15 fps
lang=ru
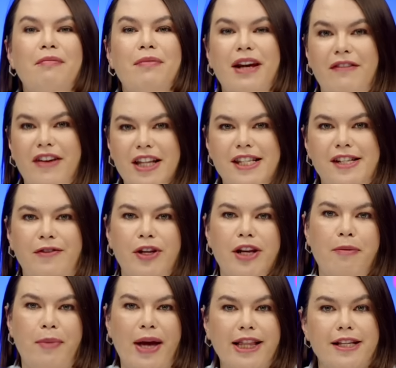Привет,
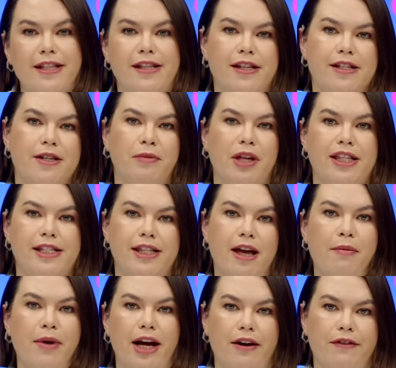сегодня пятница, 17
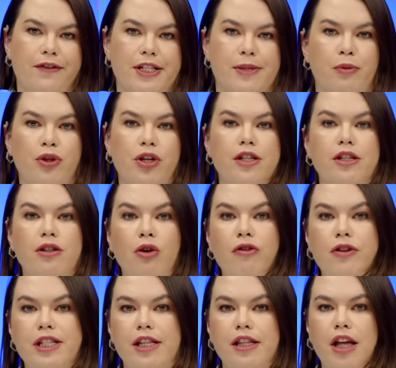мая. Вы смотрите
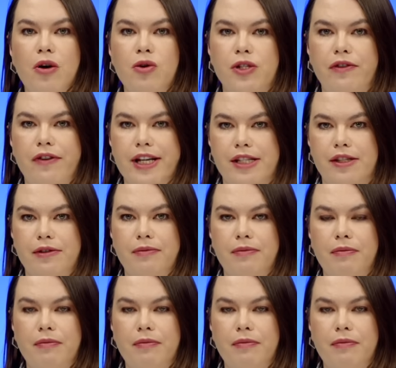новости на Оствест.